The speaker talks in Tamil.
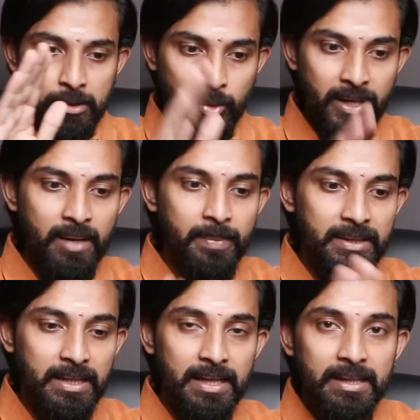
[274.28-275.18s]
துறையை
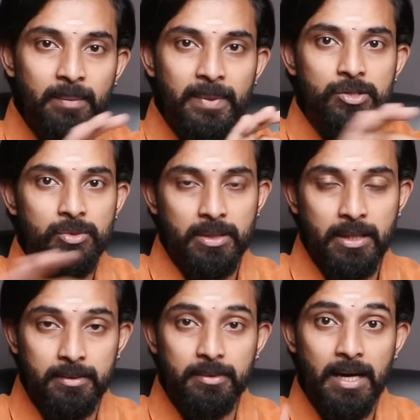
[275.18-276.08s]
பற்றி எந்த பேச்சும்
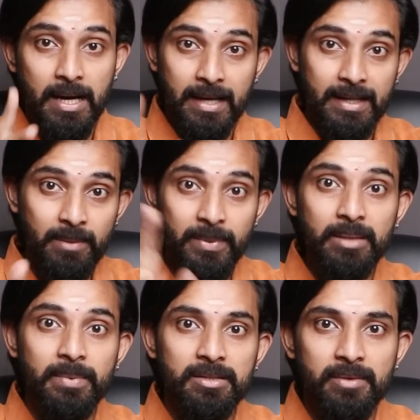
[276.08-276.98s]
இருக்காது ஆனால் எதை
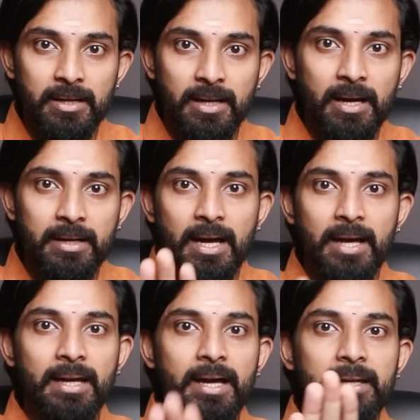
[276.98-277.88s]
பற்றி பேசுவார்னா
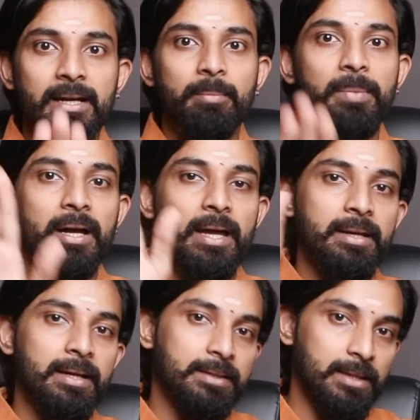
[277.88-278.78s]
நான் யார் எங்கள் அப்பா
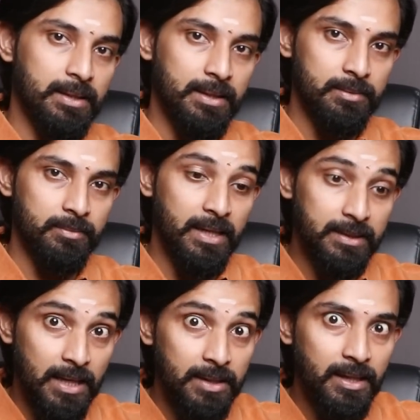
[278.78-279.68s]
யார் எங்கள் தாத்தா யார்
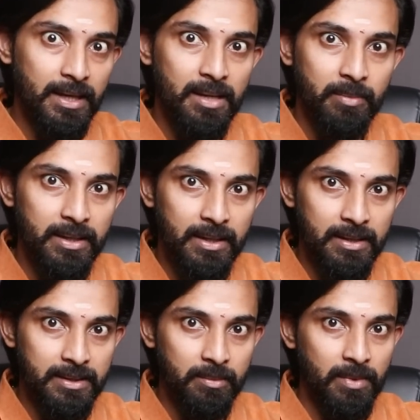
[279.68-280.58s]
எங்கள் தாத்தா என்ன
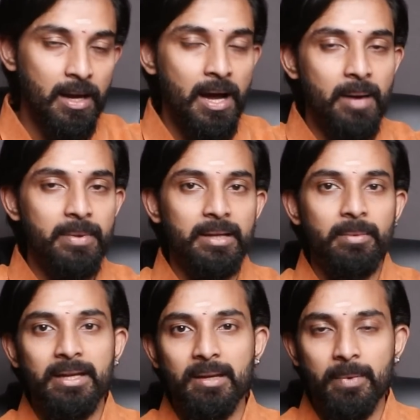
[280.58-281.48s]
பண்ணியிருக்காருன்னு தெரியுமா அப்படிங்கிற
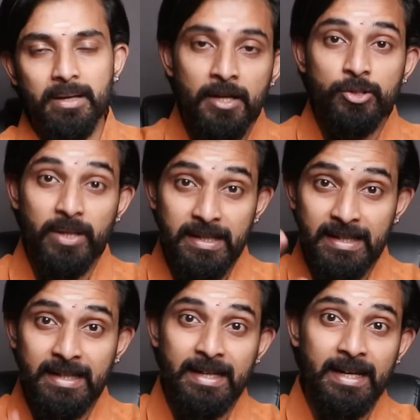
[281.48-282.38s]
மாதிரி கேட்பார் ஸோ
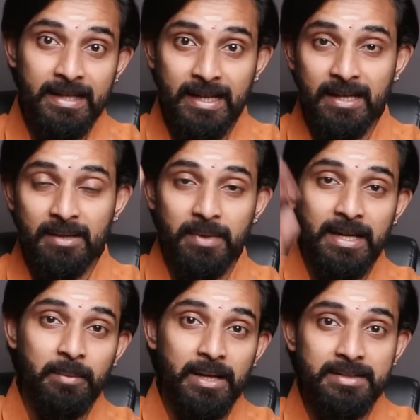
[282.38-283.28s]
இதை கேட்ட
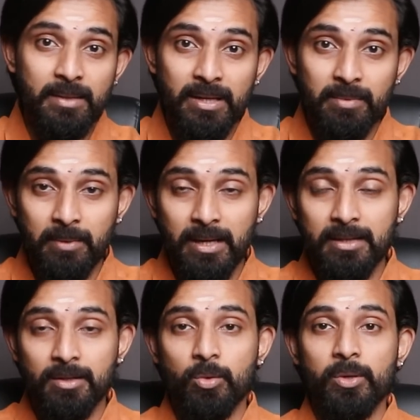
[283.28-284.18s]
மலை மேலே சபரிமலை மேலே
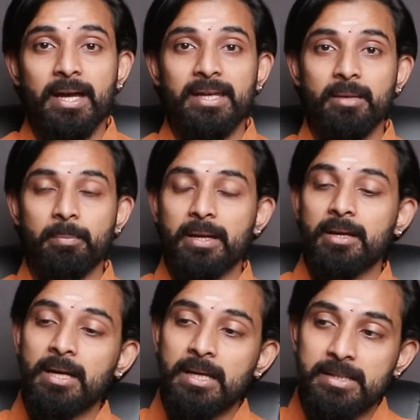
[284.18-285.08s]
இருக்கக்கூடிய ஐயப்பன்
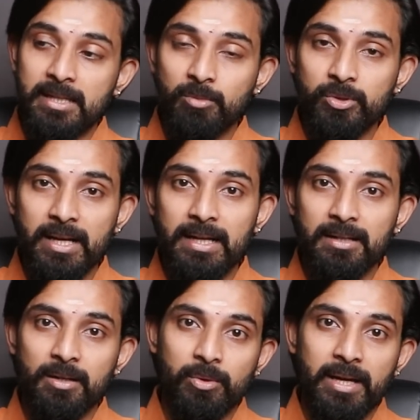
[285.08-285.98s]
சின்முதிரையில்
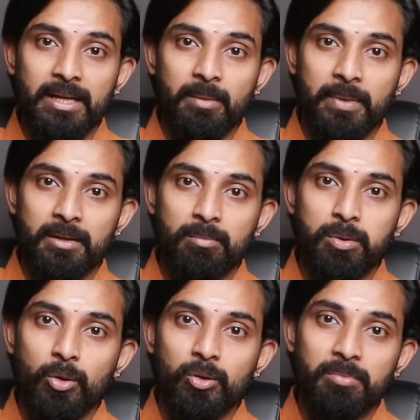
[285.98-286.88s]
இருக்கக்கூடிய ஐயப்பன்
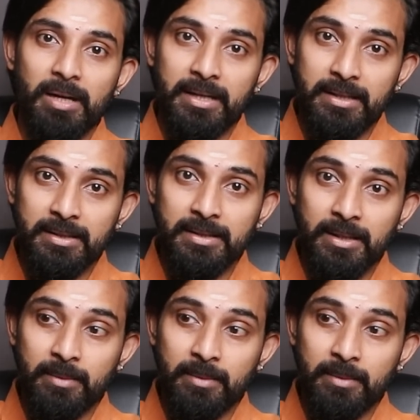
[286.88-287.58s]
போதும்பா நிறுத்து